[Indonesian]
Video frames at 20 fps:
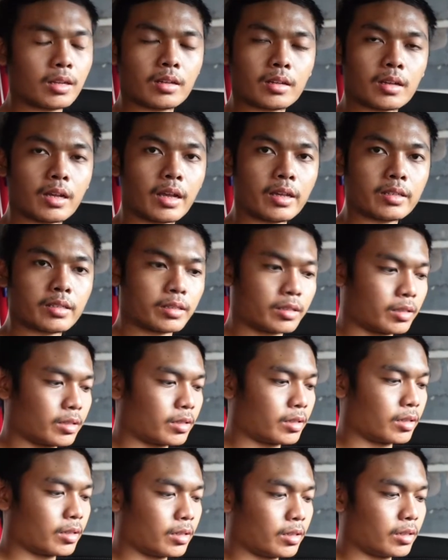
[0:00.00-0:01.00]
guys
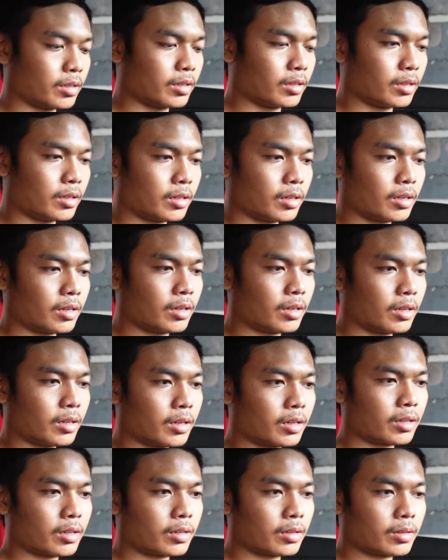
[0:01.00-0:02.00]
uh,
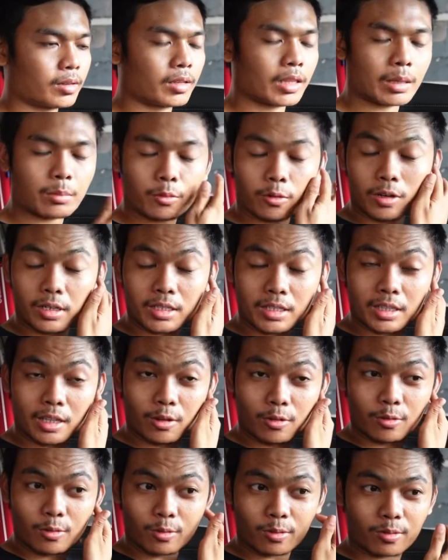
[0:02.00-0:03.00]
kita mau kasih
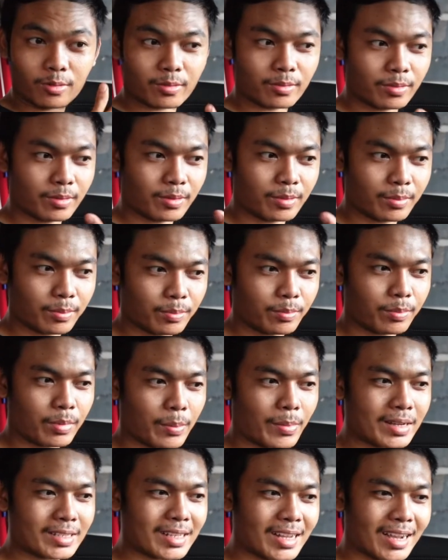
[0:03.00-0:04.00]
tahu
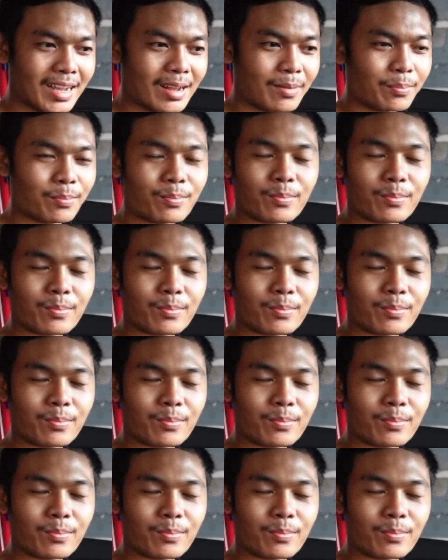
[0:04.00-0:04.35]
pemasangan